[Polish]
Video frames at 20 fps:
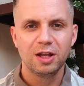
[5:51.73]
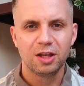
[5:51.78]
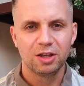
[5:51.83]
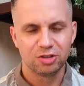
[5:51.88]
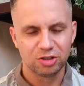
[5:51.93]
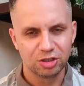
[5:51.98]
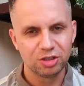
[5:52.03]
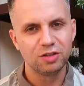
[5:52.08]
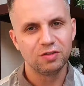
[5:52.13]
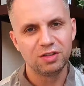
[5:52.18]

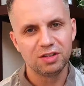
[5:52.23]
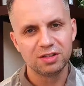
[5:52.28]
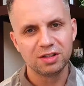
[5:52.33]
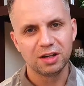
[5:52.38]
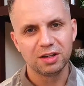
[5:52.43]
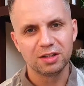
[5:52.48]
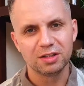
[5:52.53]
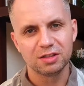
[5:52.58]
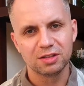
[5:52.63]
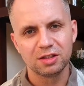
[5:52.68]

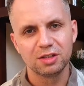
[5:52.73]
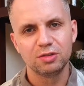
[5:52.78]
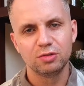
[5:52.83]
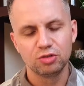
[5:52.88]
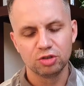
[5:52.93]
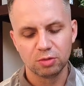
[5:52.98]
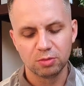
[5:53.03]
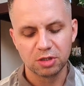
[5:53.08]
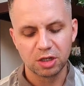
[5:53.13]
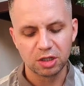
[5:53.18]
rzeczywista jest
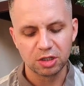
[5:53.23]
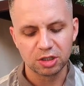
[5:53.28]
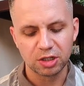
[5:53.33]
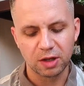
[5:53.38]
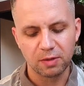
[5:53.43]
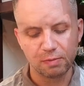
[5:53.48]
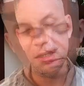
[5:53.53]
dużo mniejsza.